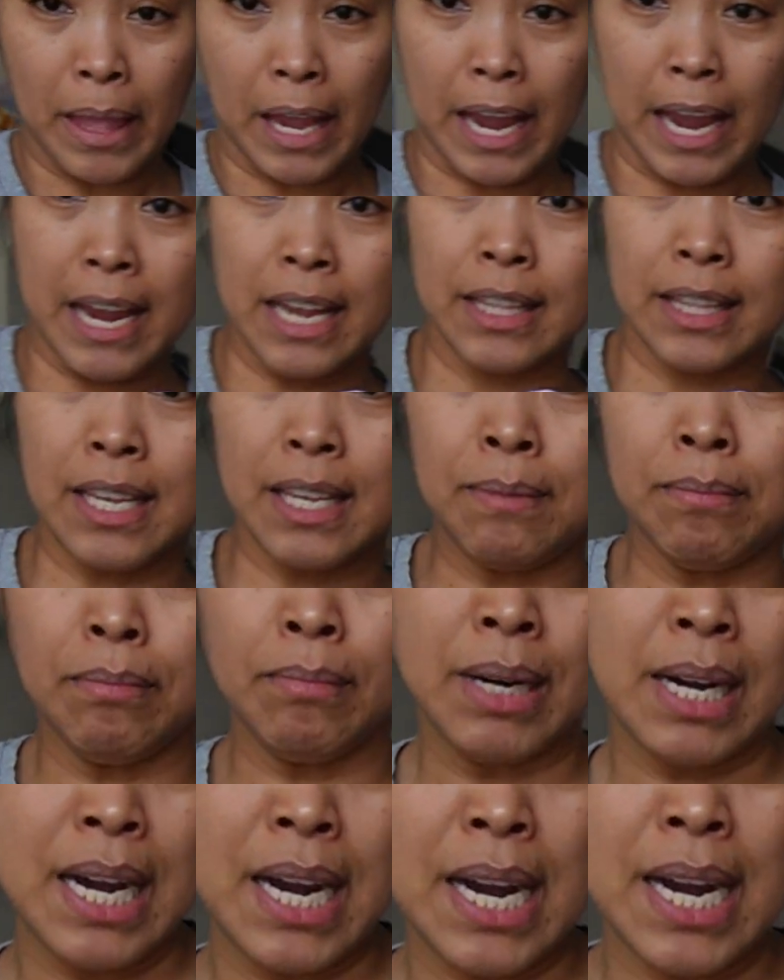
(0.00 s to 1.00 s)
18
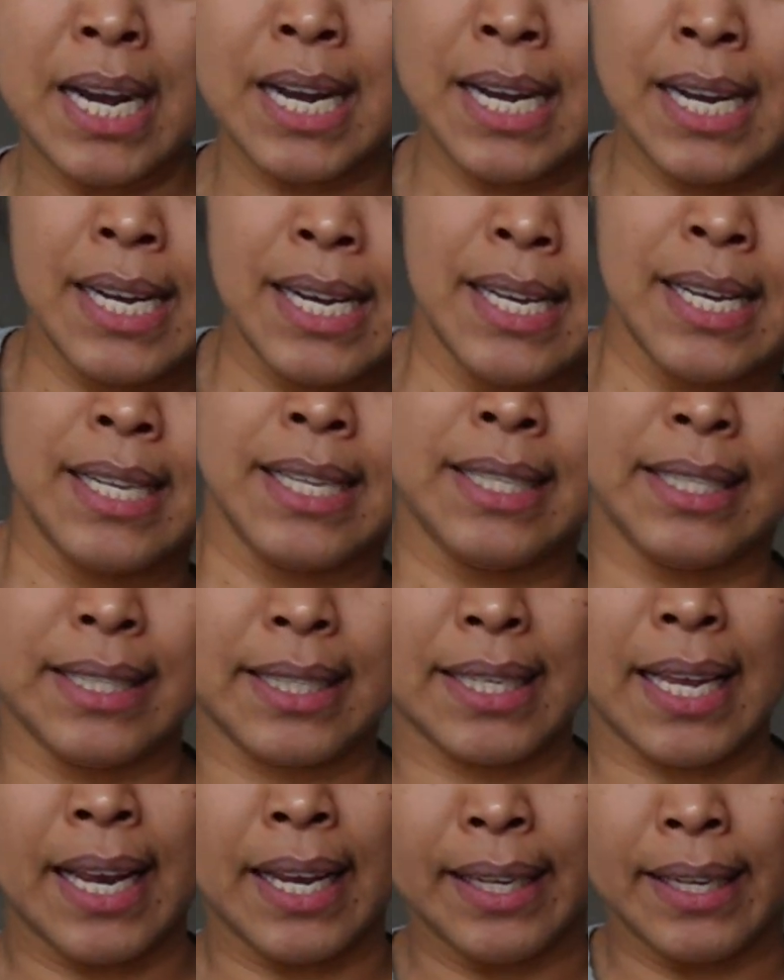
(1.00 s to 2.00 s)

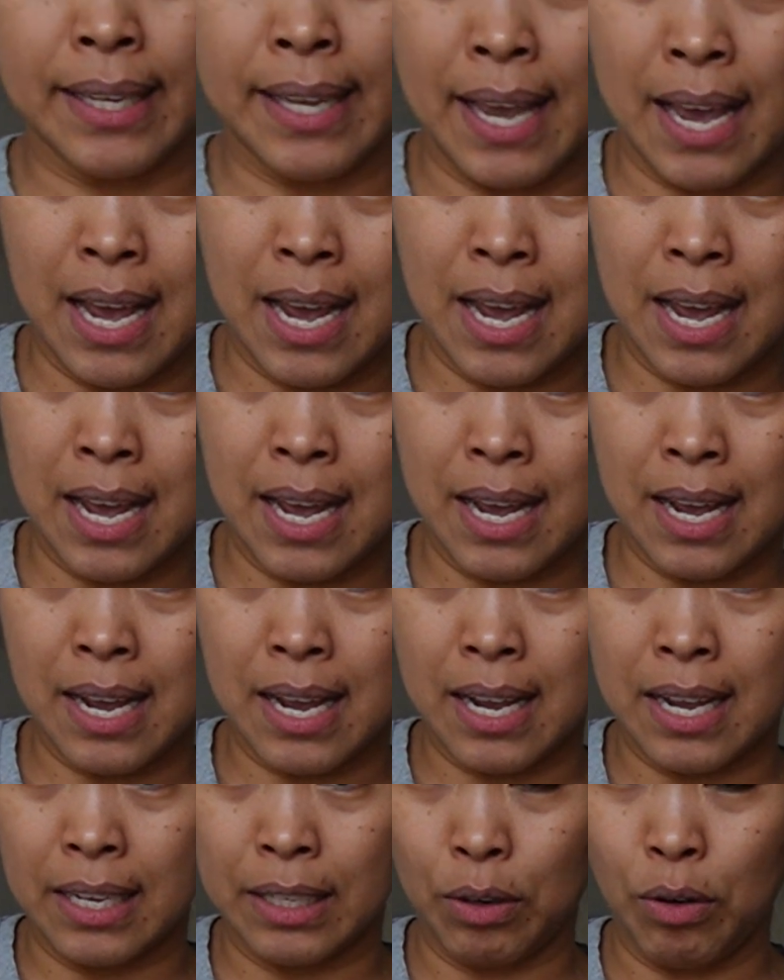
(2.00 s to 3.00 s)
months. Ayan.